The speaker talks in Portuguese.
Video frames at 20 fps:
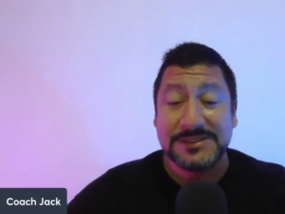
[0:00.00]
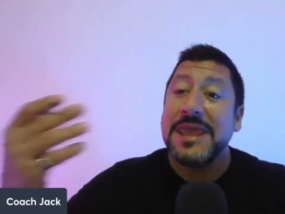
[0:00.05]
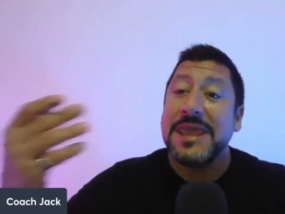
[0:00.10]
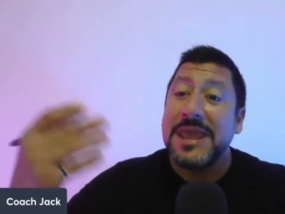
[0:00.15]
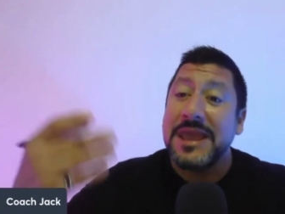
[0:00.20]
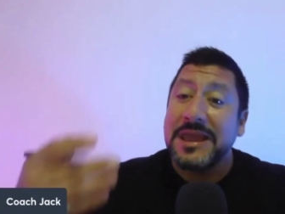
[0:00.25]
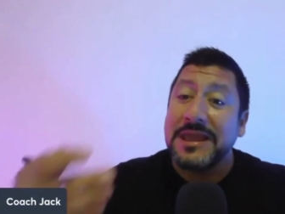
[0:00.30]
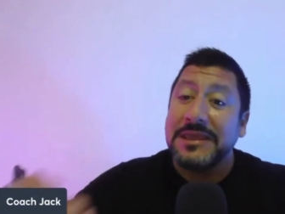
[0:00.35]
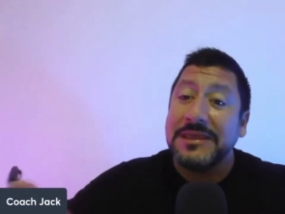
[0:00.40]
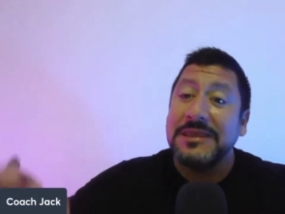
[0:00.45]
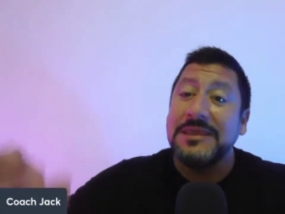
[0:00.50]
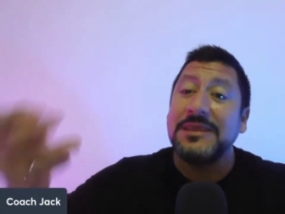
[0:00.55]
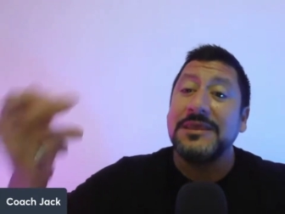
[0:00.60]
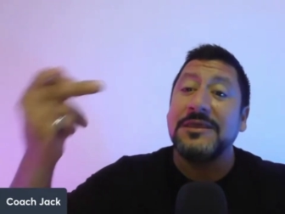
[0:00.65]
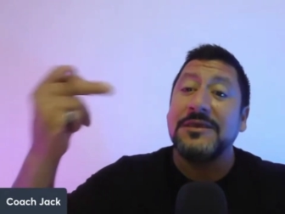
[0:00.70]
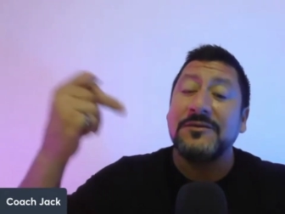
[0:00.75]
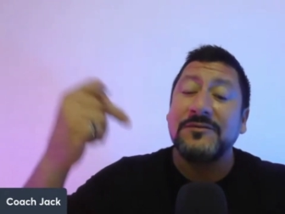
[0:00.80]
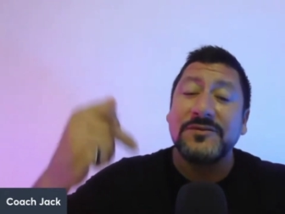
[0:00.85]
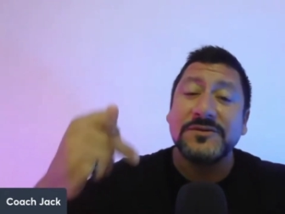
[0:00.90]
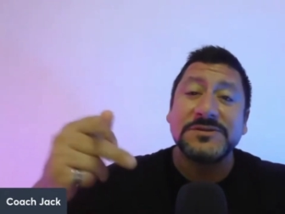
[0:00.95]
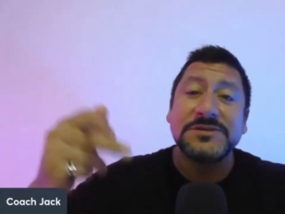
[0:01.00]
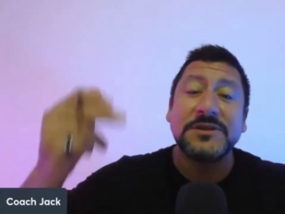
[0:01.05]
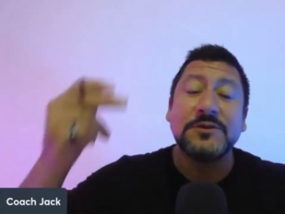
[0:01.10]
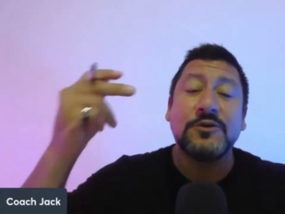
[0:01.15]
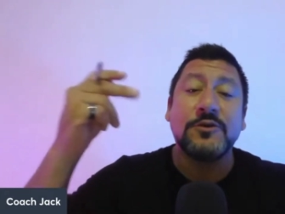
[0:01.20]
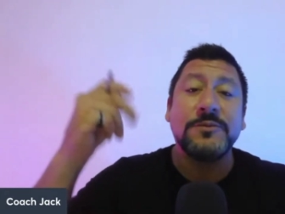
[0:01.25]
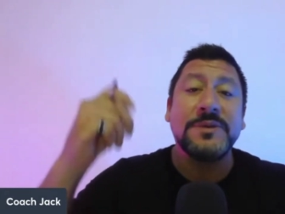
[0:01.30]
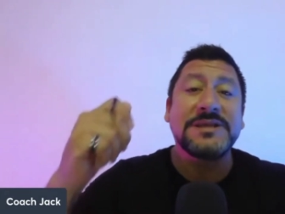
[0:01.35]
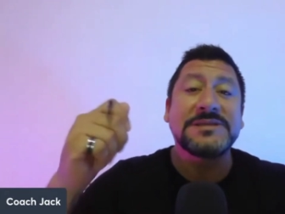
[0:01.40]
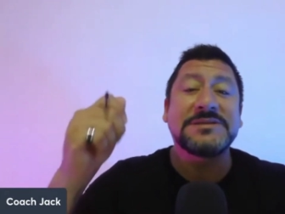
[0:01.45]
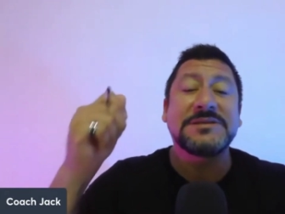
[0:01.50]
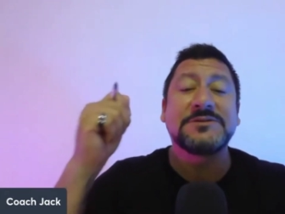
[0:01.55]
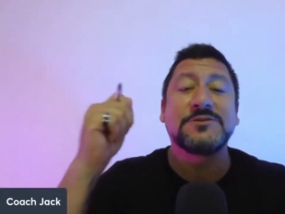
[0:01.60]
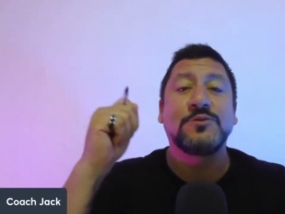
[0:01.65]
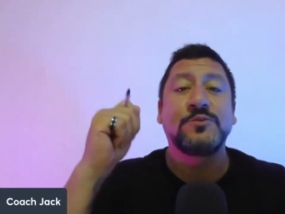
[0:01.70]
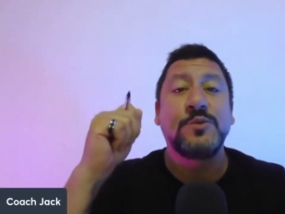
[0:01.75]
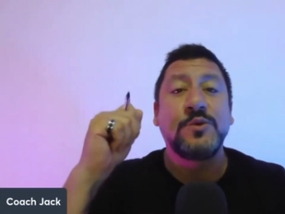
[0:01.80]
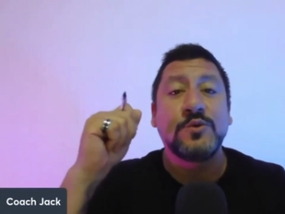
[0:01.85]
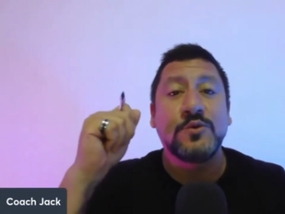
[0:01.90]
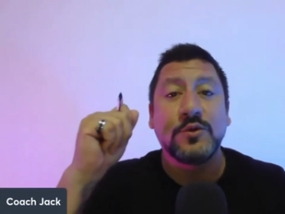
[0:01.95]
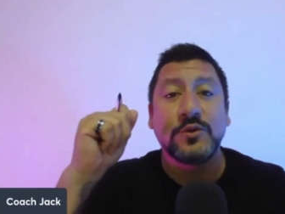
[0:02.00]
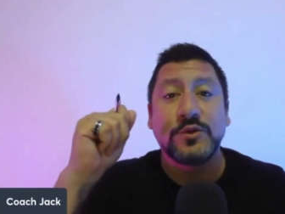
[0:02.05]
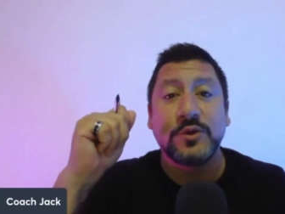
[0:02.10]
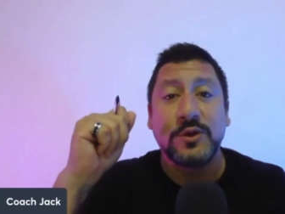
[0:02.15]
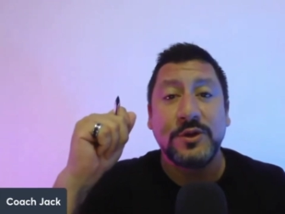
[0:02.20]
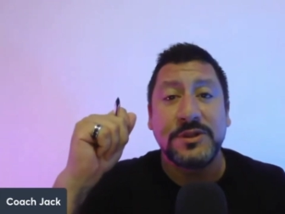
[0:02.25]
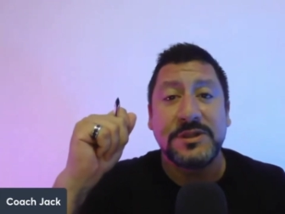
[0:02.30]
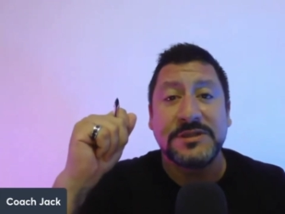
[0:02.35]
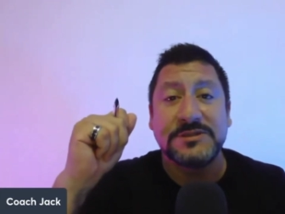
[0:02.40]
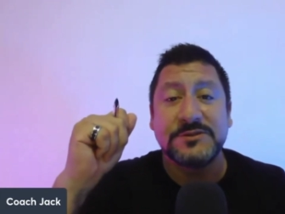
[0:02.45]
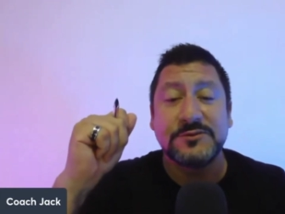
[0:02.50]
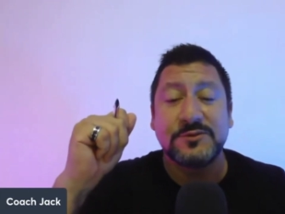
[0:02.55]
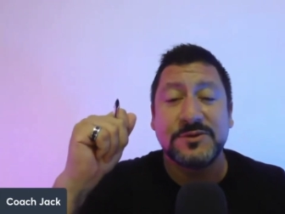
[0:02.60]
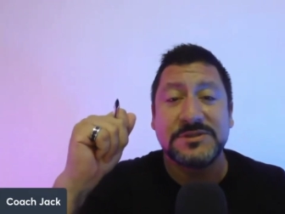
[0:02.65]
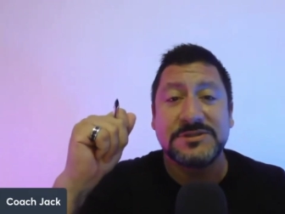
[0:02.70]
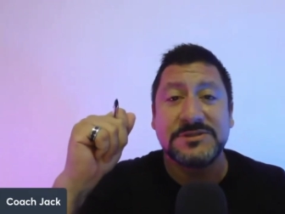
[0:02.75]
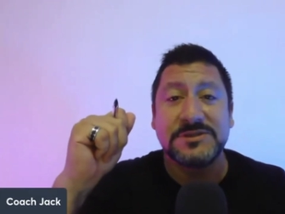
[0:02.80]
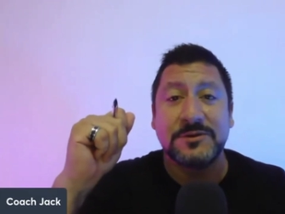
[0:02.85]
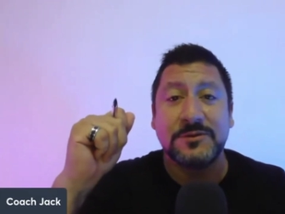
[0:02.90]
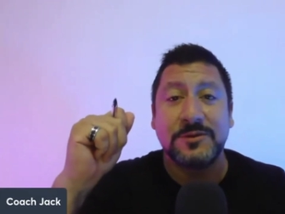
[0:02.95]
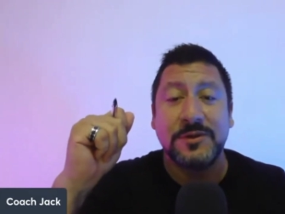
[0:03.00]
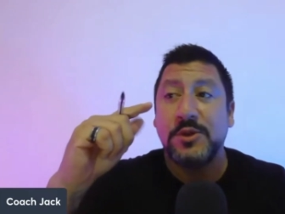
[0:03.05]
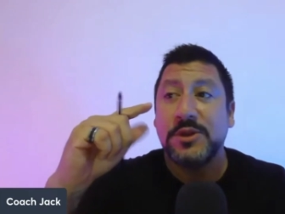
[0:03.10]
É aí que você começa a assumir o controle da situação.